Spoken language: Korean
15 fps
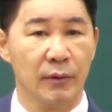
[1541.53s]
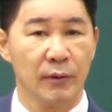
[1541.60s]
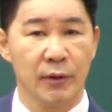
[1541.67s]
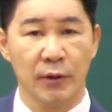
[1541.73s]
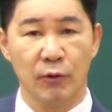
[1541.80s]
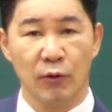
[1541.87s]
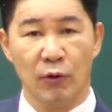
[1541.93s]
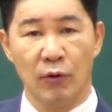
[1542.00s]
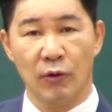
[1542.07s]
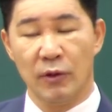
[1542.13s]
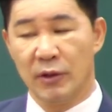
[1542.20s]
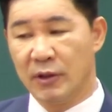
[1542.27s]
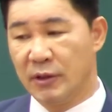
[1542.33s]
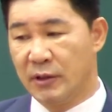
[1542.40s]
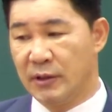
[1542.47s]
그리고
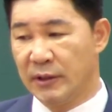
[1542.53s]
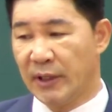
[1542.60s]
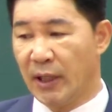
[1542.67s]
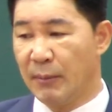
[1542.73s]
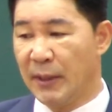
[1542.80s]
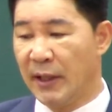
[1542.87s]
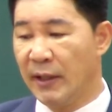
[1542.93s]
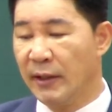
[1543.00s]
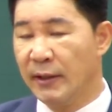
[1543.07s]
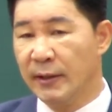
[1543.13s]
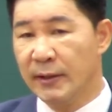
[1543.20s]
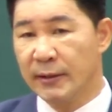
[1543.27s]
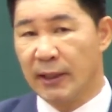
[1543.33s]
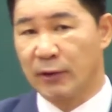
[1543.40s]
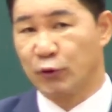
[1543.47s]
그 다음에
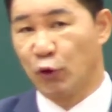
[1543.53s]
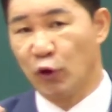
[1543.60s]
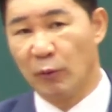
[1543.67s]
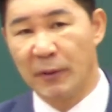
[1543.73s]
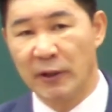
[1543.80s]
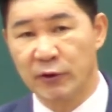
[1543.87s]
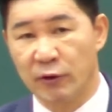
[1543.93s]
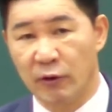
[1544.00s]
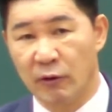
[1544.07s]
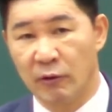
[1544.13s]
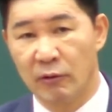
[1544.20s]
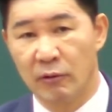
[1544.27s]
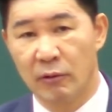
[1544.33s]
딱 졸업하죠.